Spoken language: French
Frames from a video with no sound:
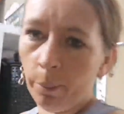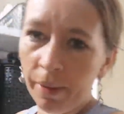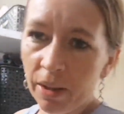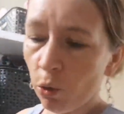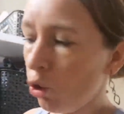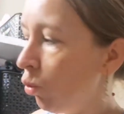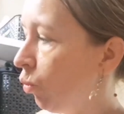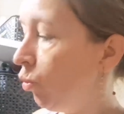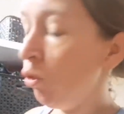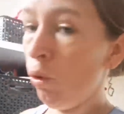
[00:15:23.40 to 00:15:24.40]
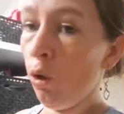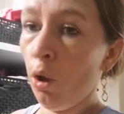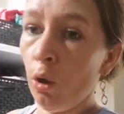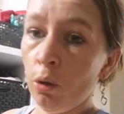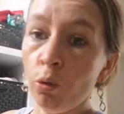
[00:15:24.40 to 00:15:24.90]
Mais sinon, je,
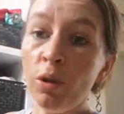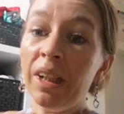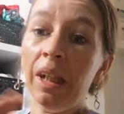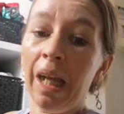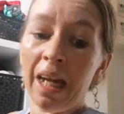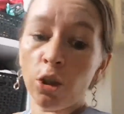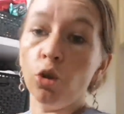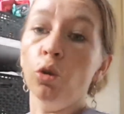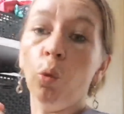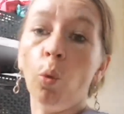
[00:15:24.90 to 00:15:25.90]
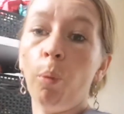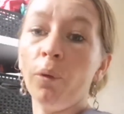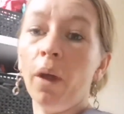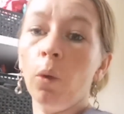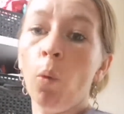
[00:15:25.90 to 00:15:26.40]
tout ce qui est linge, donc
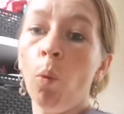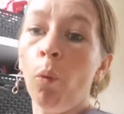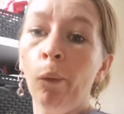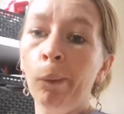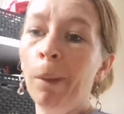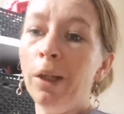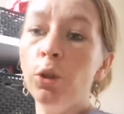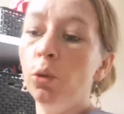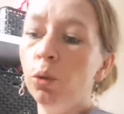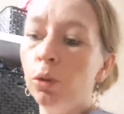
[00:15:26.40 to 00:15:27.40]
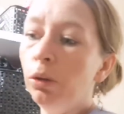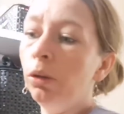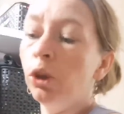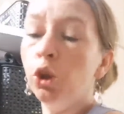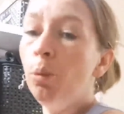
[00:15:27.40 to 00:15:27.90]
pantalon,
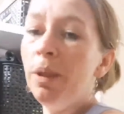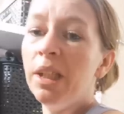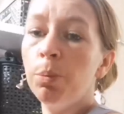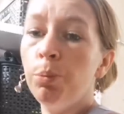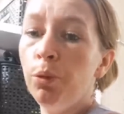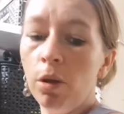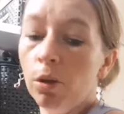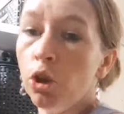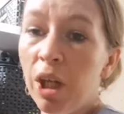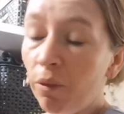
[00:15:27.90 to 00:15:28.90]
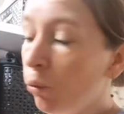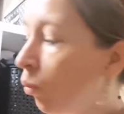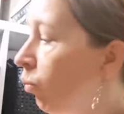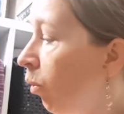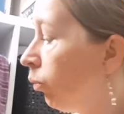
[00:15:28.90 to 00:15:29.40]
maillot, chemise, pull, je lave
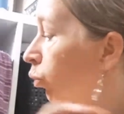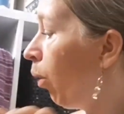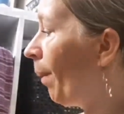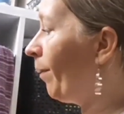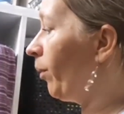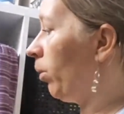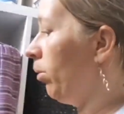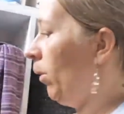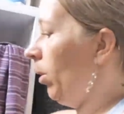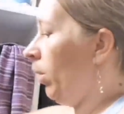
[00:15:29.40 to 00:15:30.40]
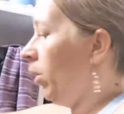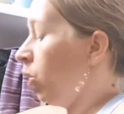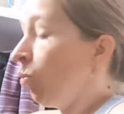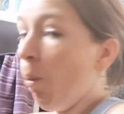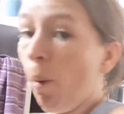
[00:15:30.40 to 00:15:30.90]
tout, tout en même temps.
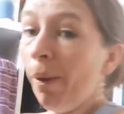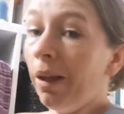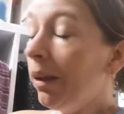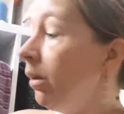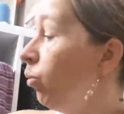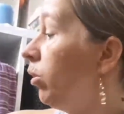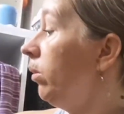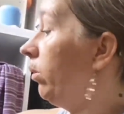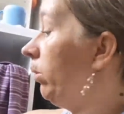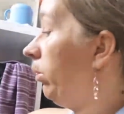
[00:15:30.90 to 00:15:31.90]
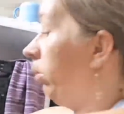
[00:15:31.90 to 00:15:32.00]
On ne prends pas la tête, moi. Euh.